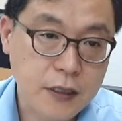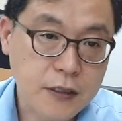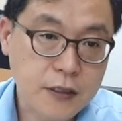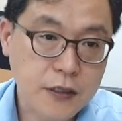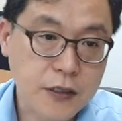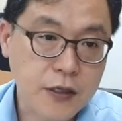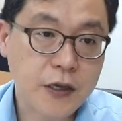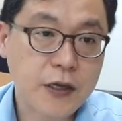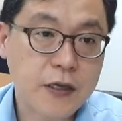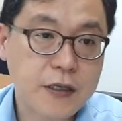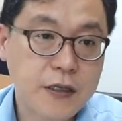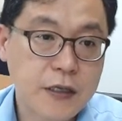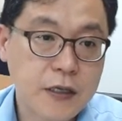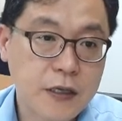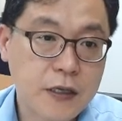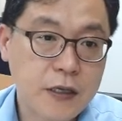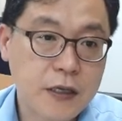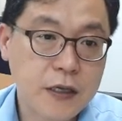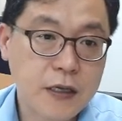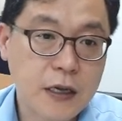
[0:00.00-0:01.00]

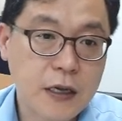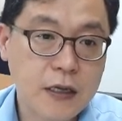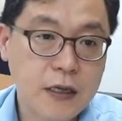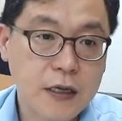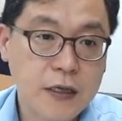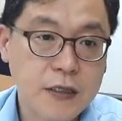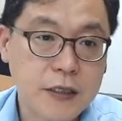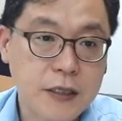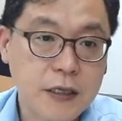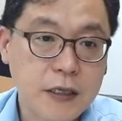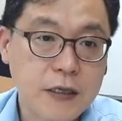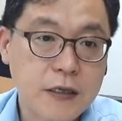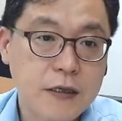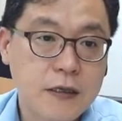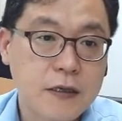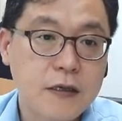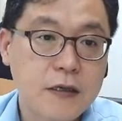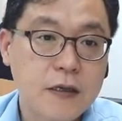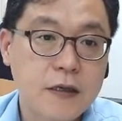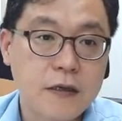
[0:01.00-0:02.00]
제기관계식,
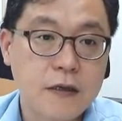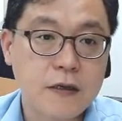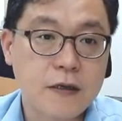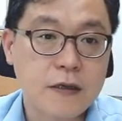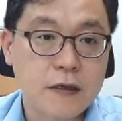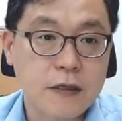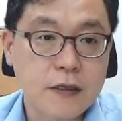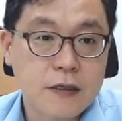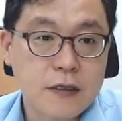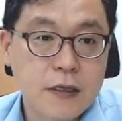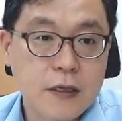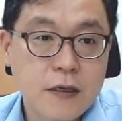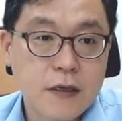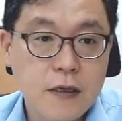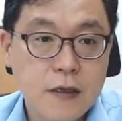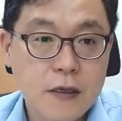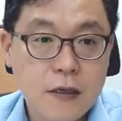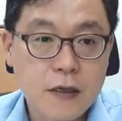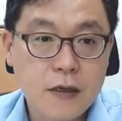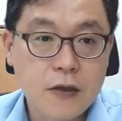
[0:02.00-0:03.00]
어, 이제
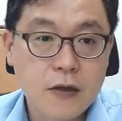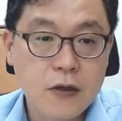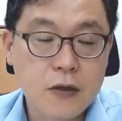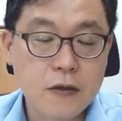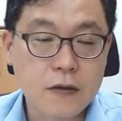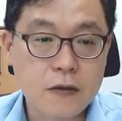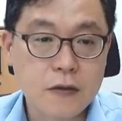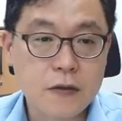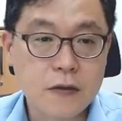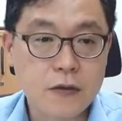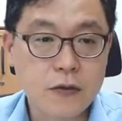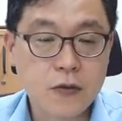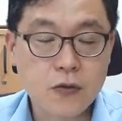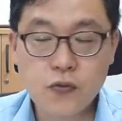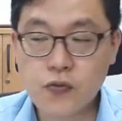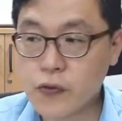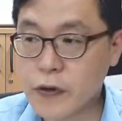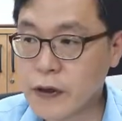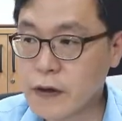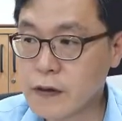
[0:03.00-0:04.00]
그거
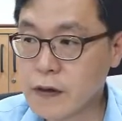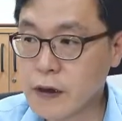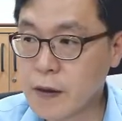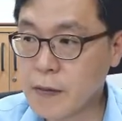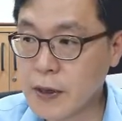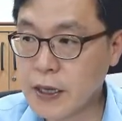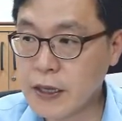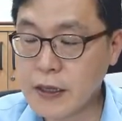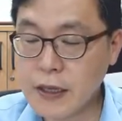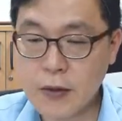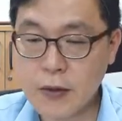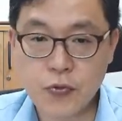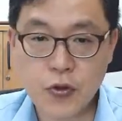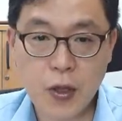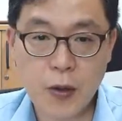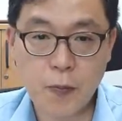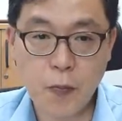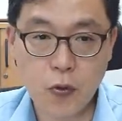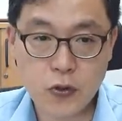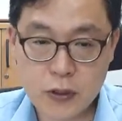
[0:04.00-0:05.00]
두 개를 해봤기
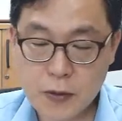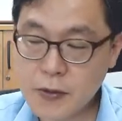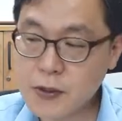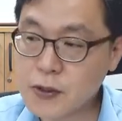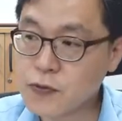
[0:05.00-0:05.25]
때문에, 복잡한 거